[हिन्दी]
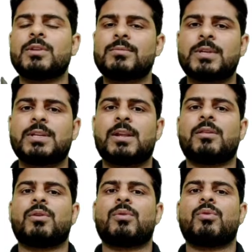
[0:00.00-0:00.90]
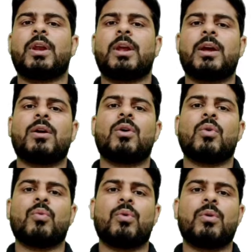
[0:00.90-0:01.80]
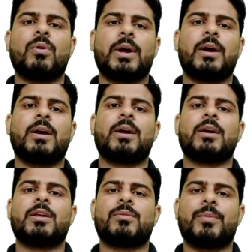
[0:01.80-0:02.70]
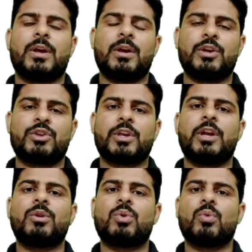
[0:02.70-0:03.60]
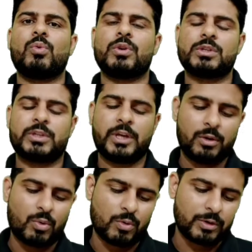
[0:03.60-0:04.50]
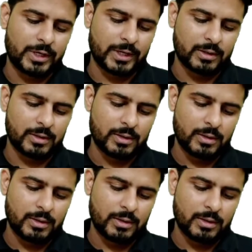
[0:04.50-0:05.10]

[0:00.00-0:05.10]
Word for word: सबसे ज़्यादा ज़रूरी है वो है इसमें स्किन टू स्किन कॉन्टेक्ट